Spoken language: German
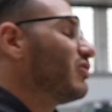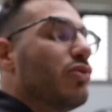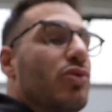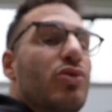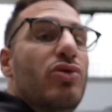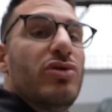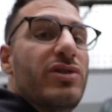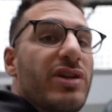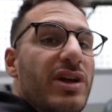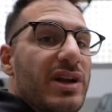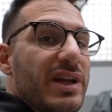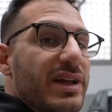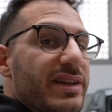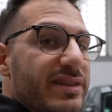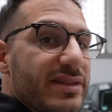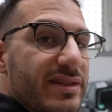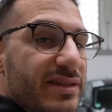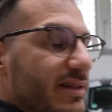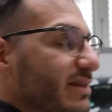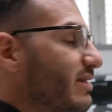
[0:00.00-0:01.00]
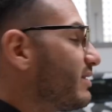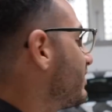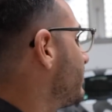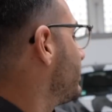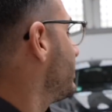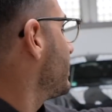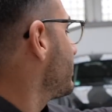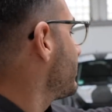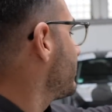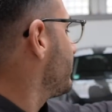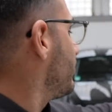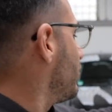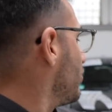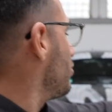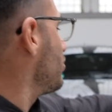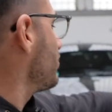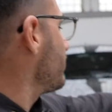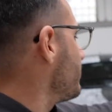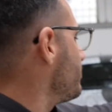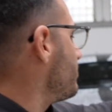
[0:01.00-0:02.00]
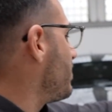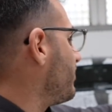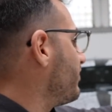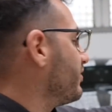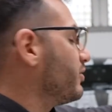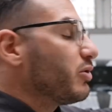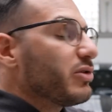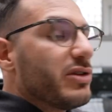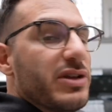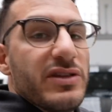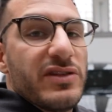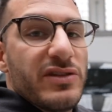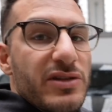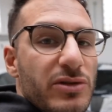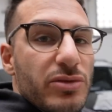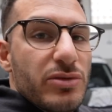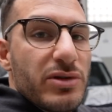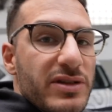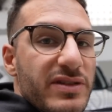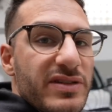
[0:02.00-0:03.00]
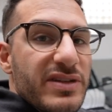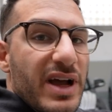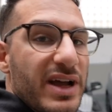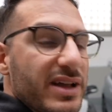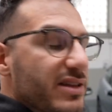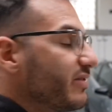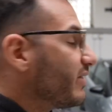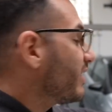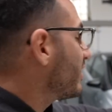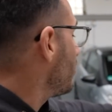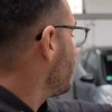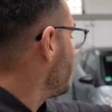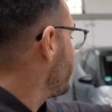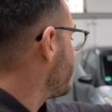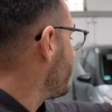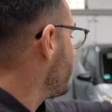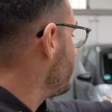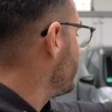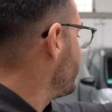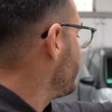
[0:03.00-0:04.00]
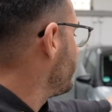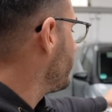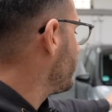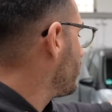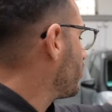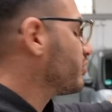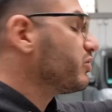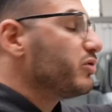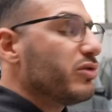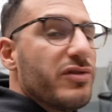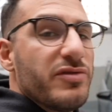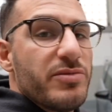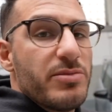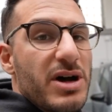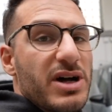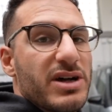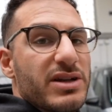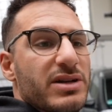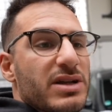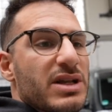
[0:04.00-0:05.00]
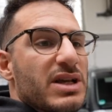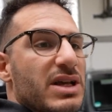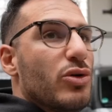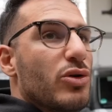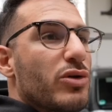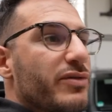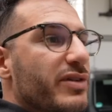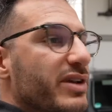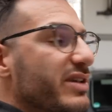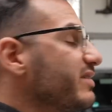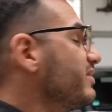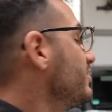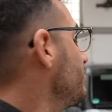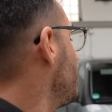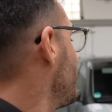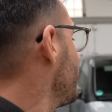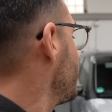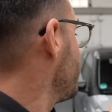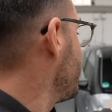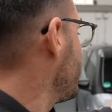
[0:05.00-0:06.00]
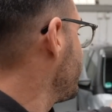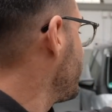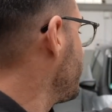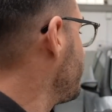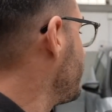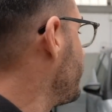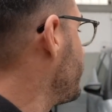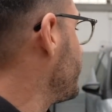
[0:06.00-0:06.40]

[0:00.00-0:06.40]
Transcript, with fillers: Zu guter Letzt, jetzt vor kurzem haben wir noch den Citroën C1 verkauft. Da müssen wir noch TÜV machen, Ölwechsel machen. Das haben wir